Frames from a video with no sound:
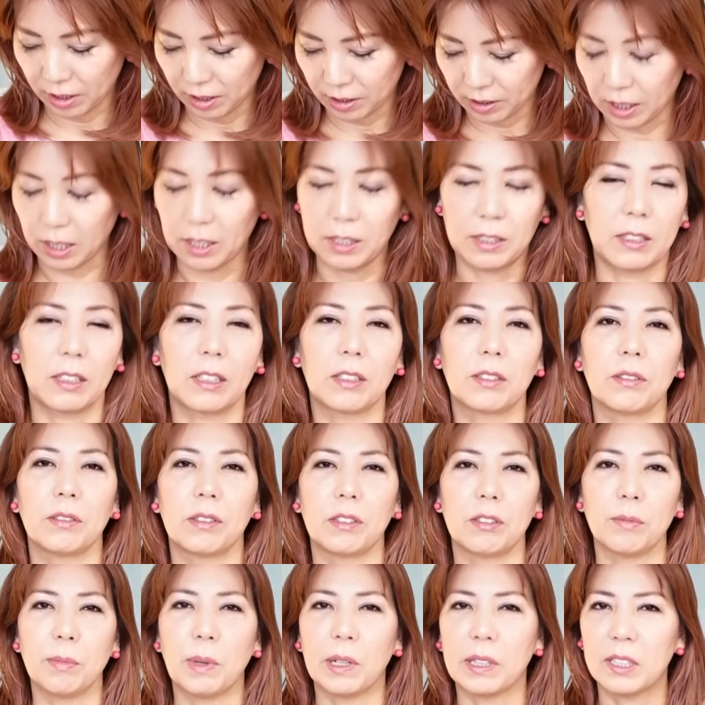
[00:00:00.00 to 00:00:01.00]
感じがするん
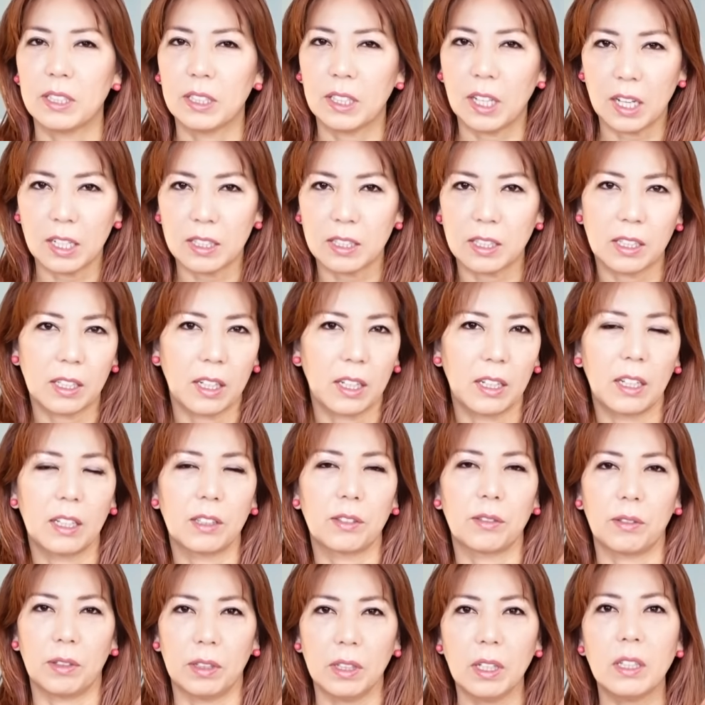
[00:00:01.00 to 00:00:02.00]
です間違えちゃいけない
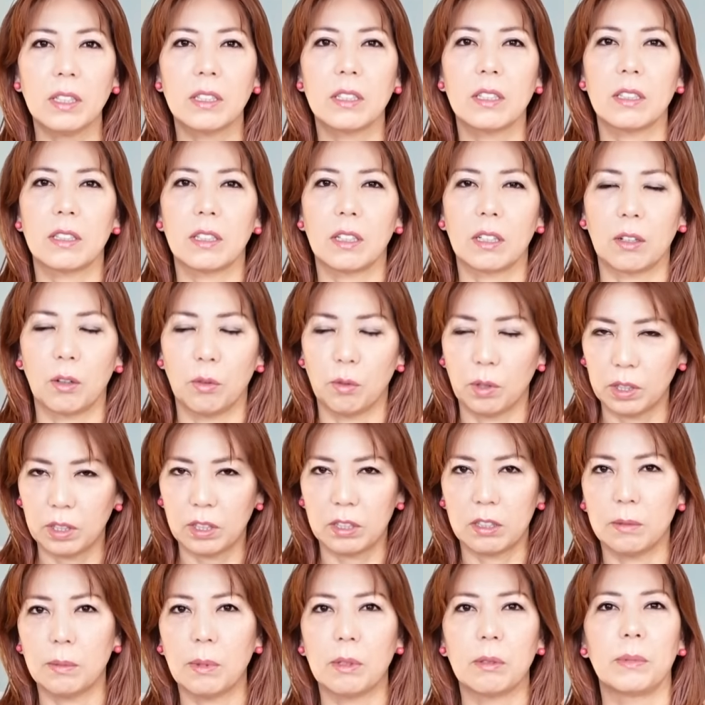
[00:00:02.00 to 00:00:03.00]
とかね人生が終わって
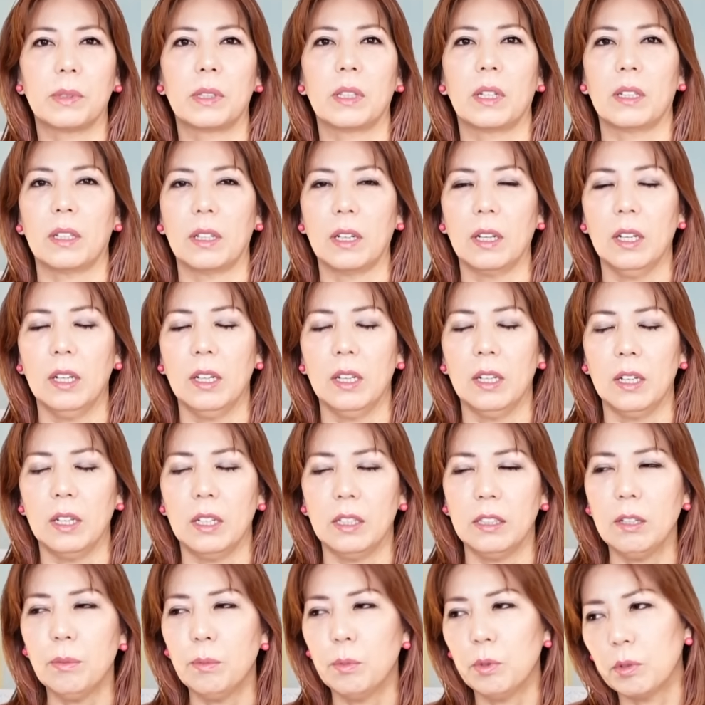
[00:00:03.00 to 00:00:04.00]
しまうみたいな
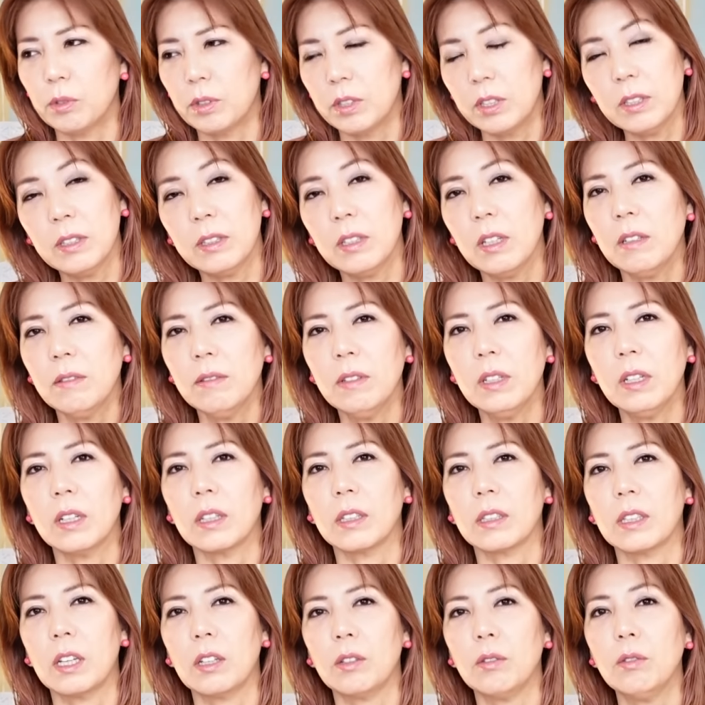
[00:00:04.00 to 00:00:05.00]
でも実際
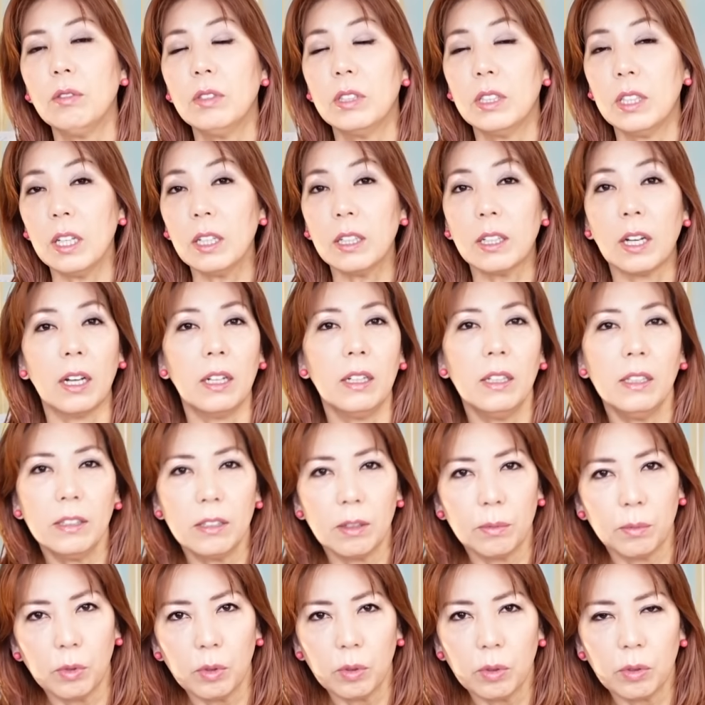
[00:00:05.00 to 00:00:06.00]
は結婚してから
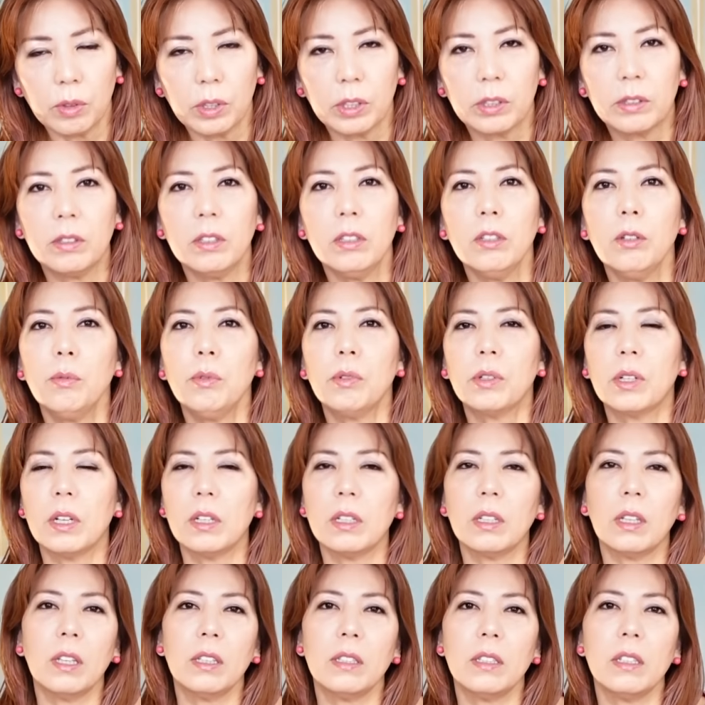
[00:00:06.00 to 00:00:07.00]
でもいくらでも
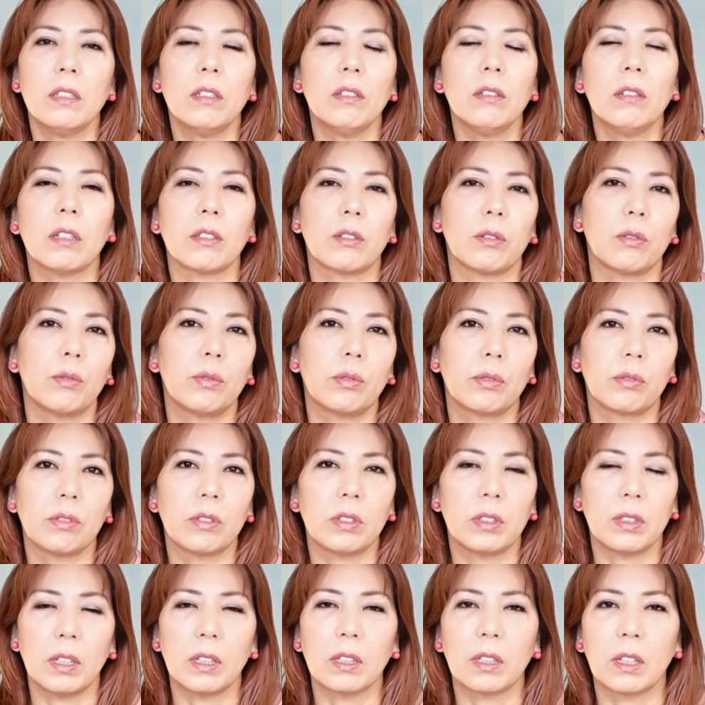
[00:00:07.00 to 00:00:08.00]
関係性っていうのは修復
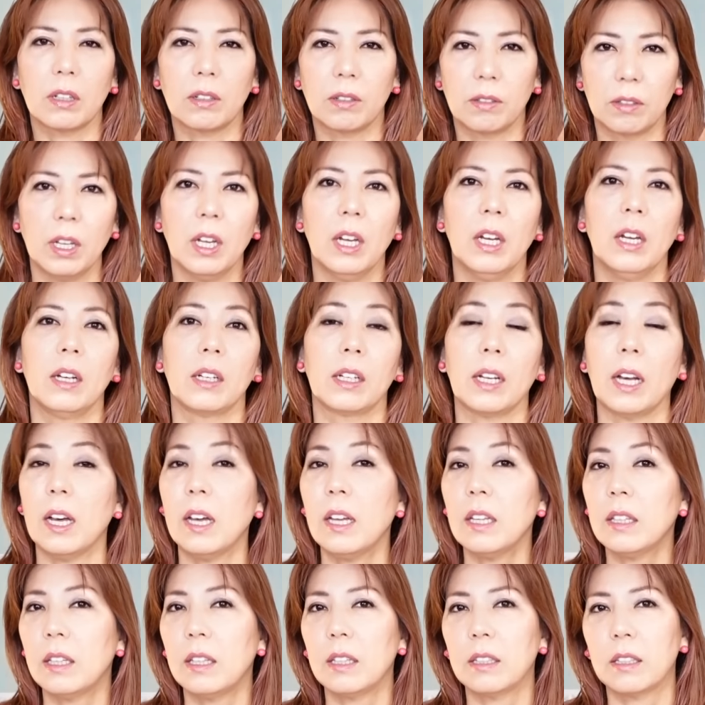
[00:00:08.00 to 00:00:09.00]
していける
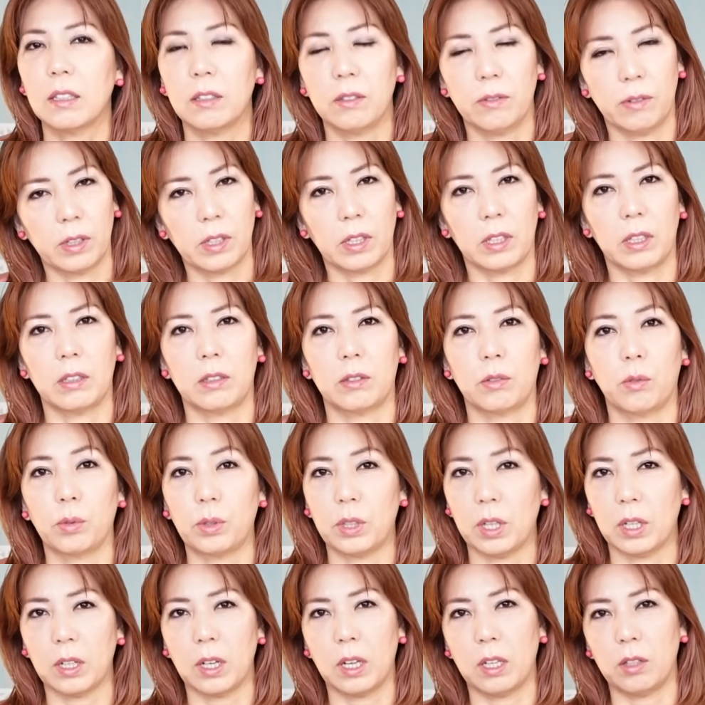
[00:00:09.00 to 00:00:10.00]
変えていけるわけですお
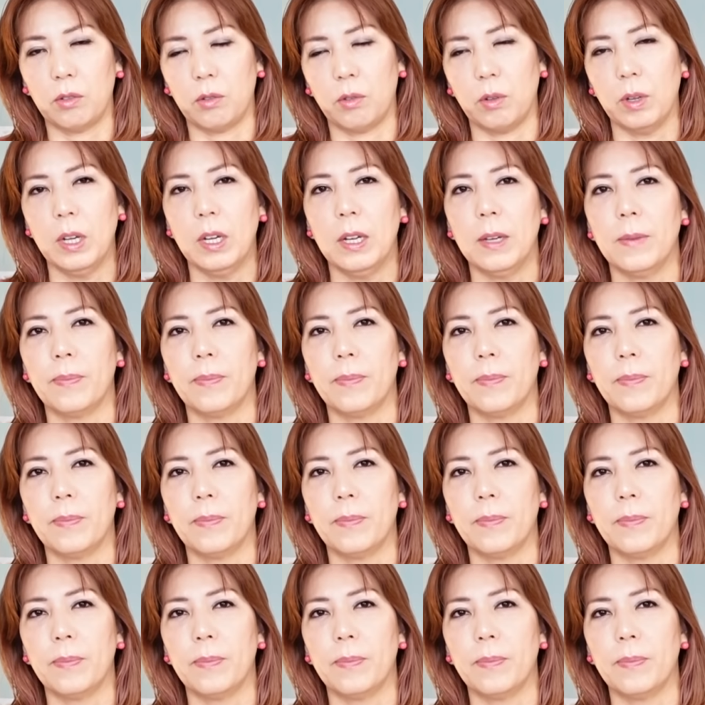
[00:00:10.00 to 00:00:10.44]
互いの